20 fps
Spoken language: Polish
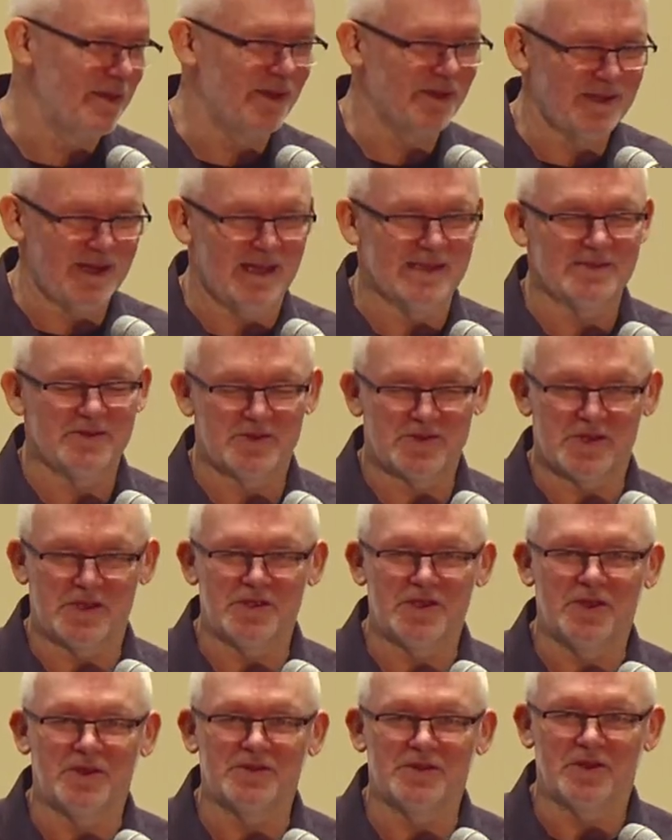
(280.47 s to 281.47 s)
od razu, że
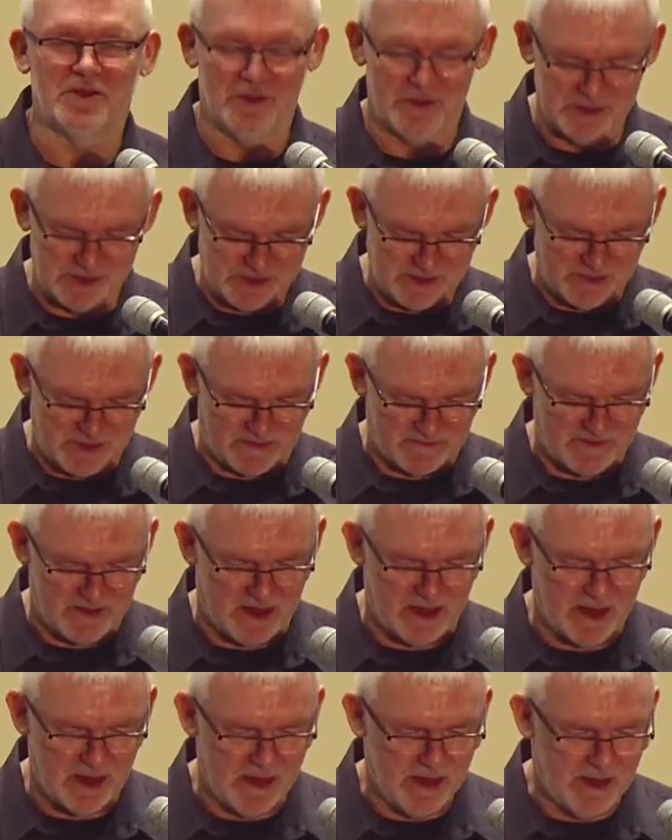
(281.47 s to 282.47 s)
nie o to chodzi, prawda?
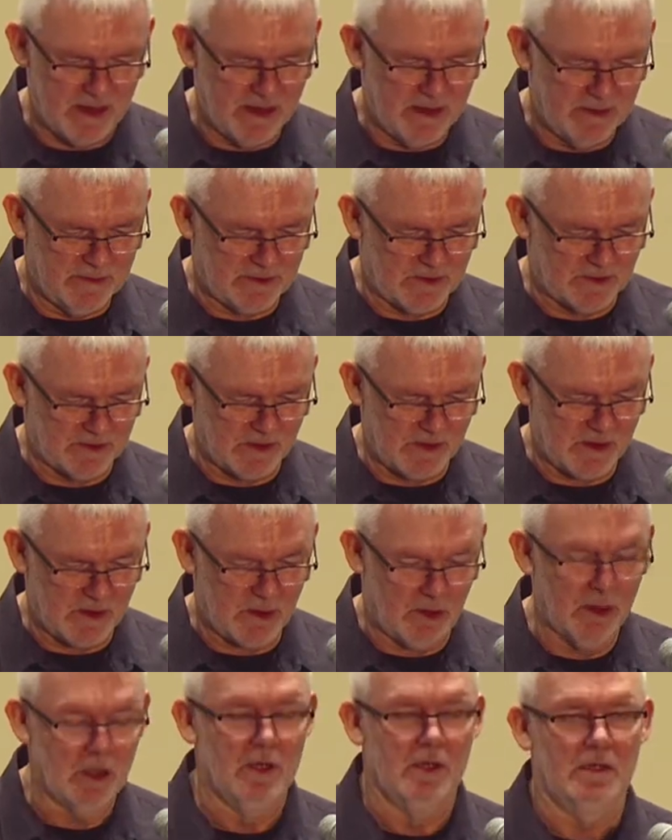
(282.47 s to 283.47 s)
To
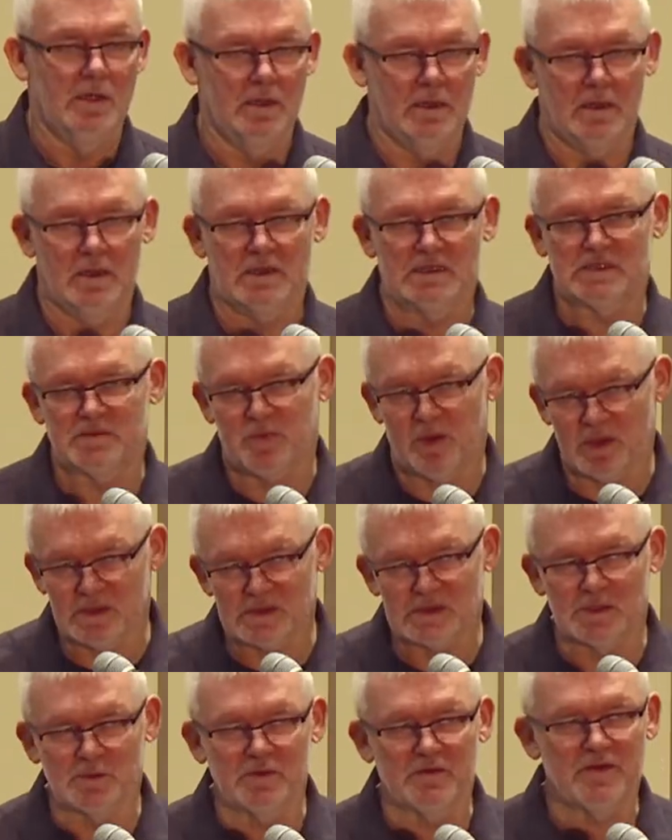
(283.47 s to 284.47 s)
tylko
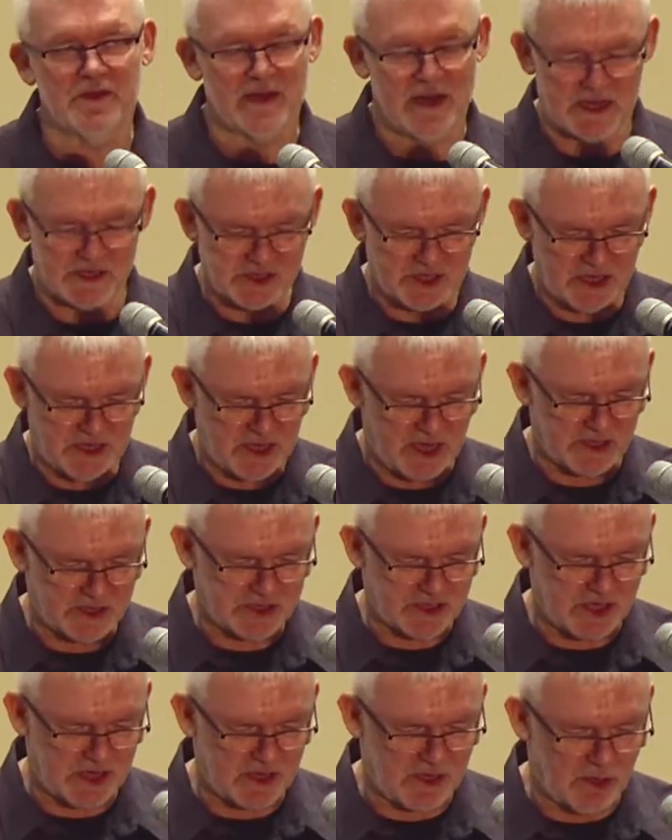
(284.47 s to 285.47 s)
sposób wyrażenia
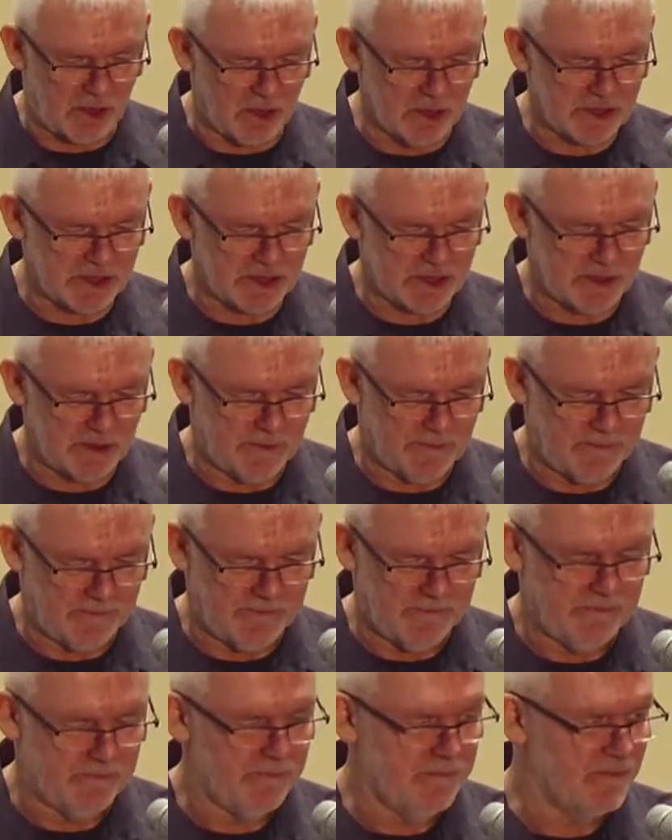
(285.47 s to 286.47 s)
czegoś,
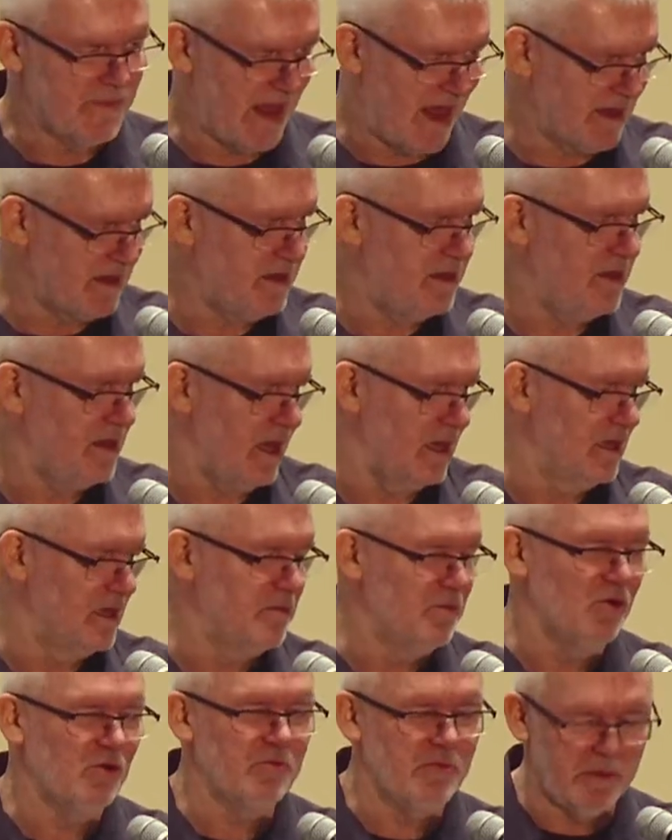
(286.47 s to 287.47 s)
taki, ale
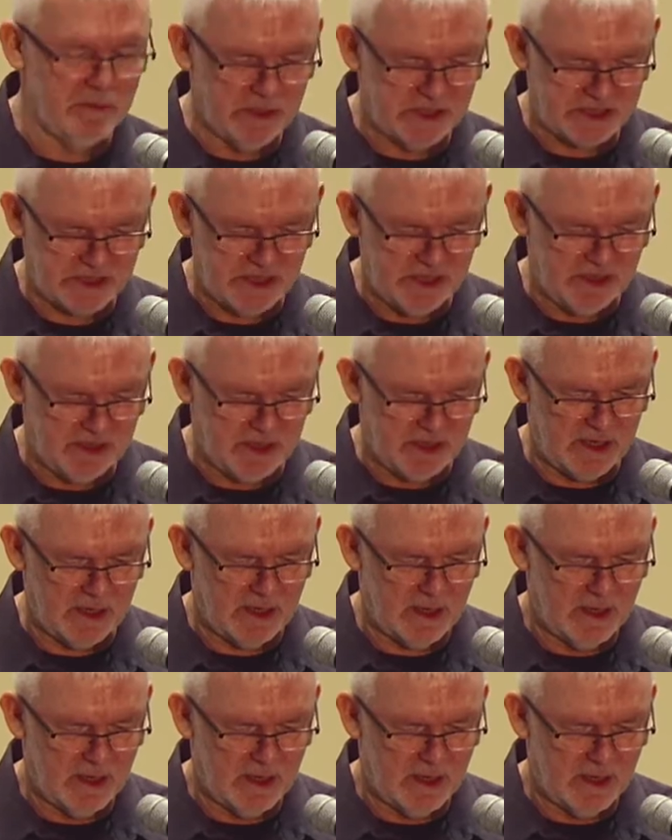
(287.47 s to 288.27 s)
mógłby być inny,